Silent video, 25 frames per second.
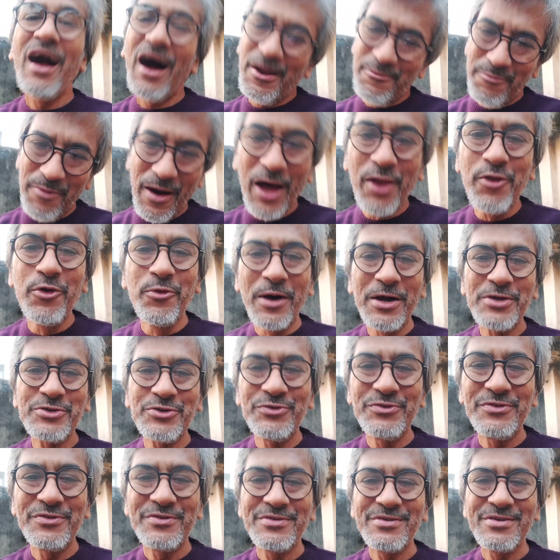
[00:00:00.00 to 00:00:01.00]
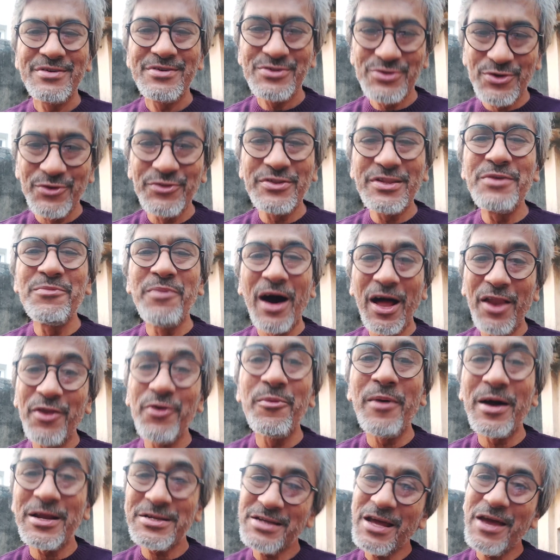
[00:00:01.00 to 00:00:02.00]
আর ভালোবাসুন সত্যি
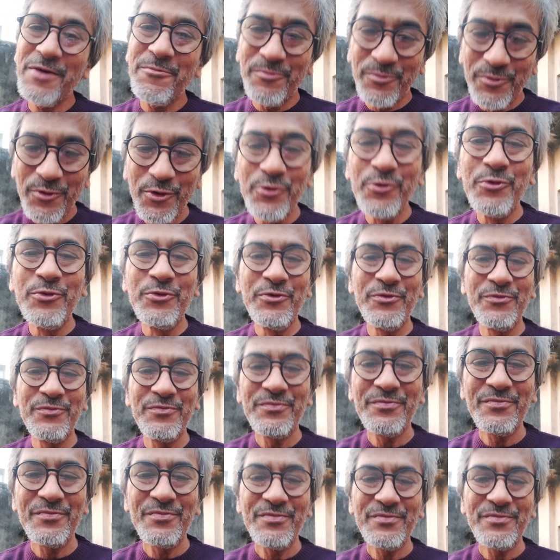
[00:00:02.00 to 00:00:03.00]
ভালোবাসায় পড়ুন